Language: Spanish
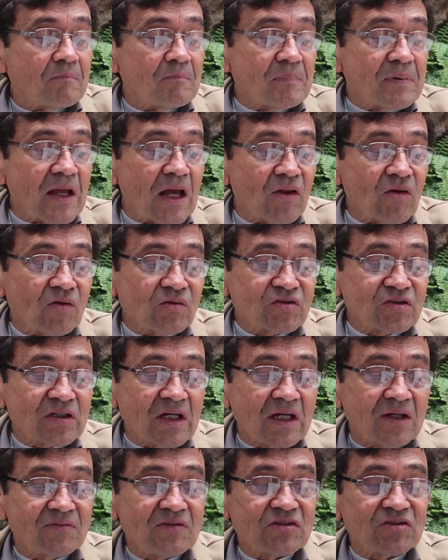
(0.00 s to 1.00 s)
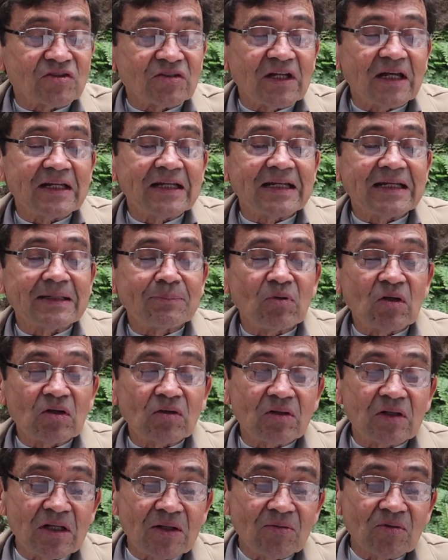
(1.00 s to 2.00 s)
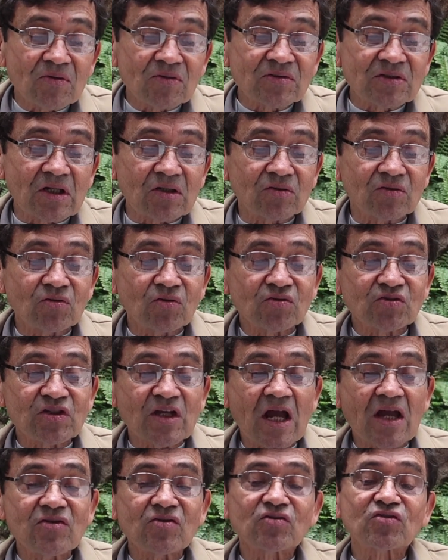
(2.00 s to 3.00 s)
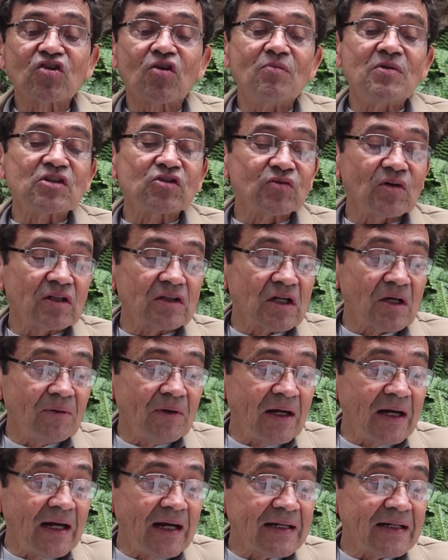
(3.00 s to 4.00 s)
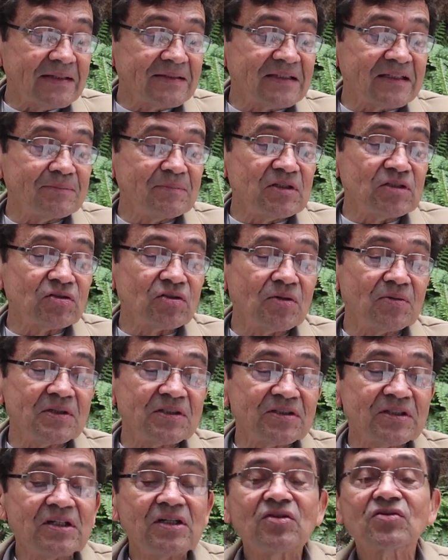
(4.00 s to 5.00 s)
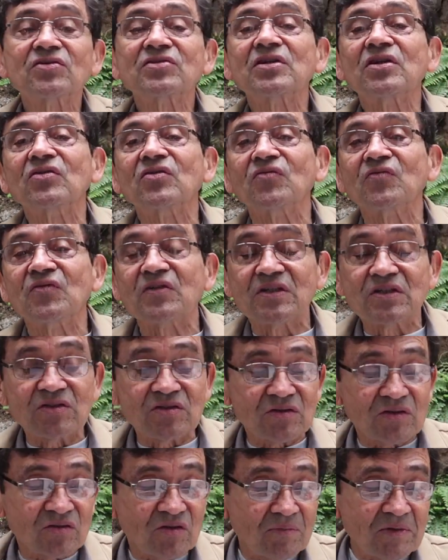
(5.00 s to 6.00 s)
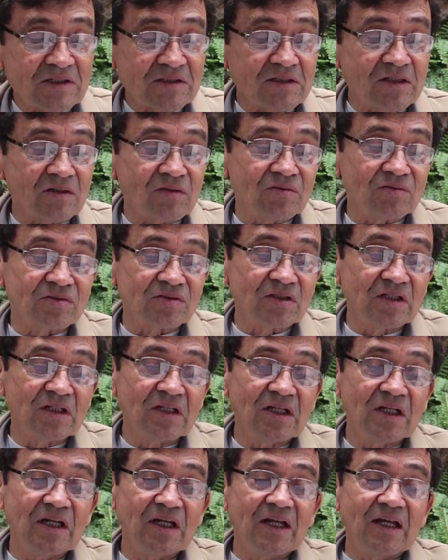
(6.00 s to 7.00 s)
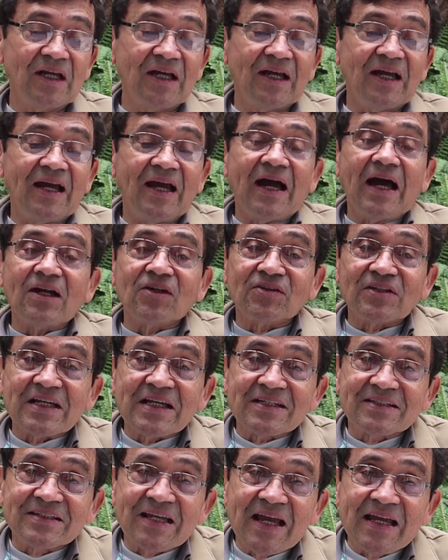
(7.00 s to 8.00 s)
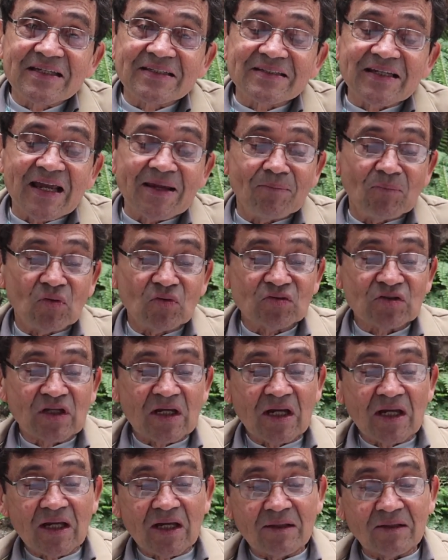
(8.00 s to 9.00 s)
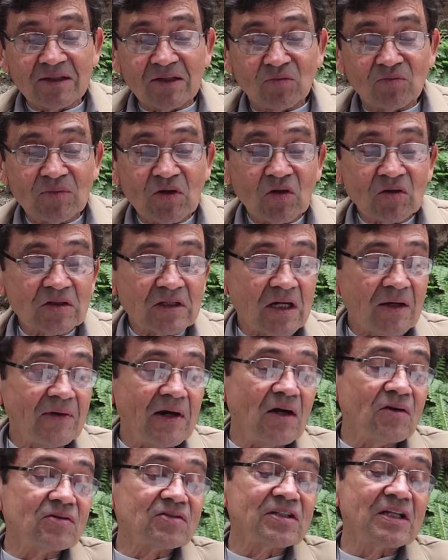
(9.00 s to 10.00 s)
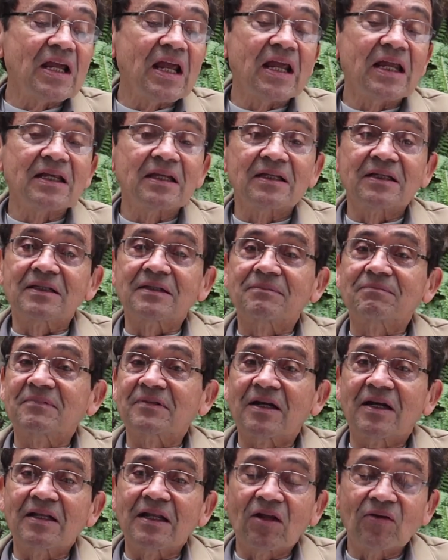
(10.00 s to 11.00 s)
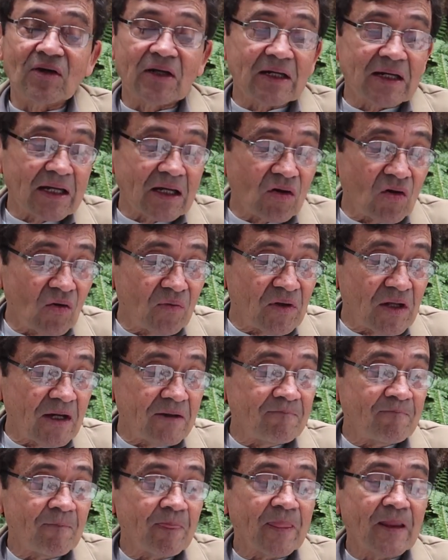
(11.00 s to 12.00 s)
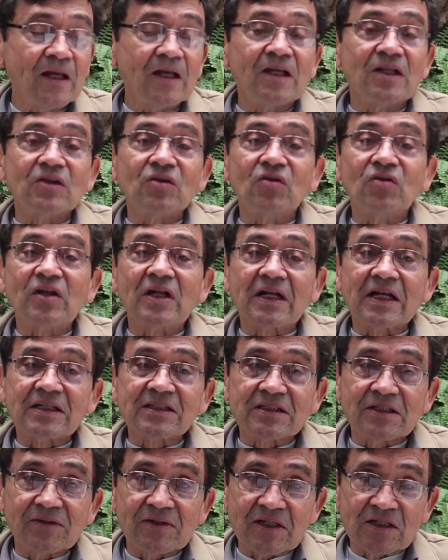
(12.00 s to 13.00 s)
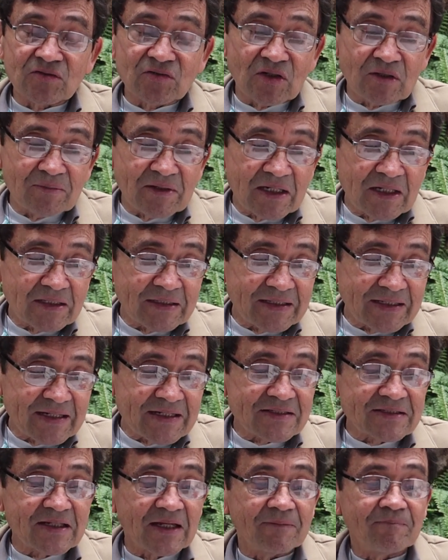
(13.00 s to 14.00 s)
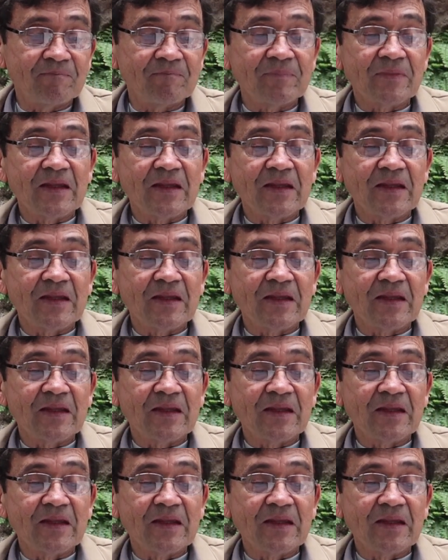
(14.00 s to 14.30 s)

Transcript: Piadosa, aficionada a leer buenos libros, a los 12 años comenzó a trabajar al servicio de vecinos en oficios domésticos. A los 16, en busca de un mejor trabajo, se trasladó a Cracovia, donde recibía a su hermana Teresa.